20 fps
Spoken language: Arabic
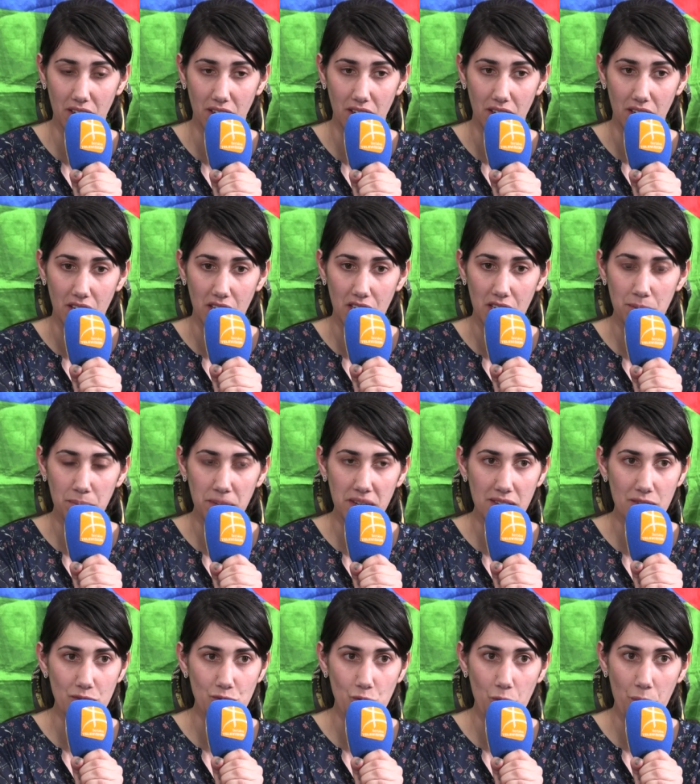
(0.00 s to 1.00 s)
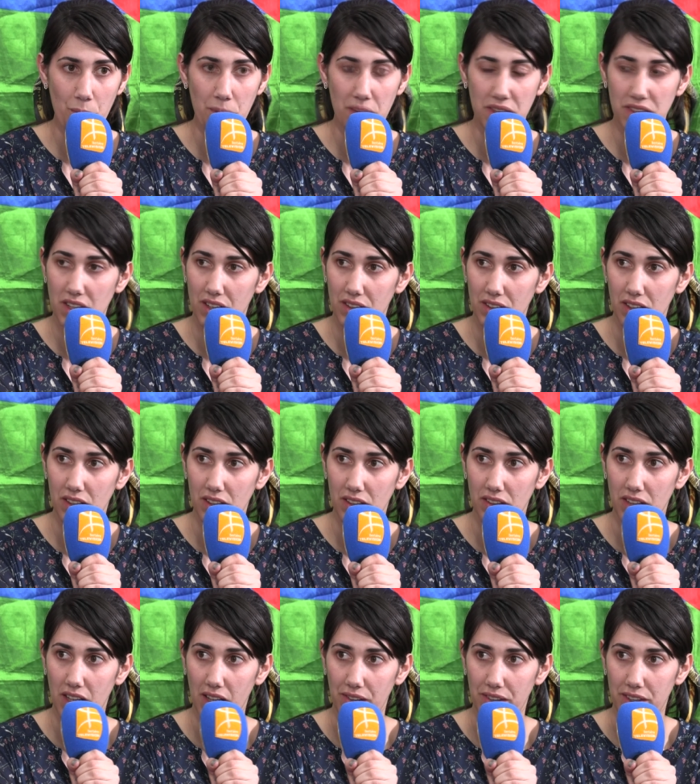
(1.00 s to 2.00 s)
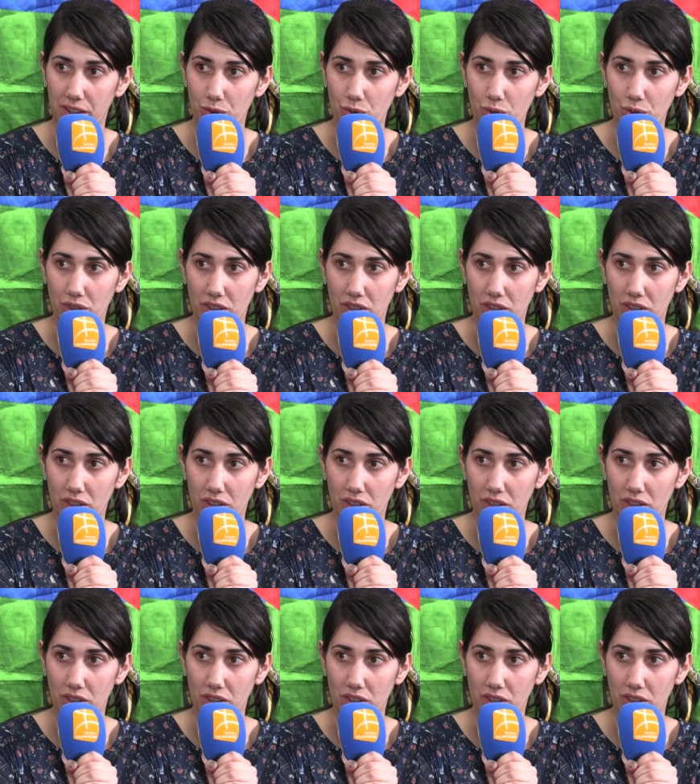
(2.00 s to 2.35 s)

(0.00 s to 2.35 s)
نميل 1100 متر دالتيتود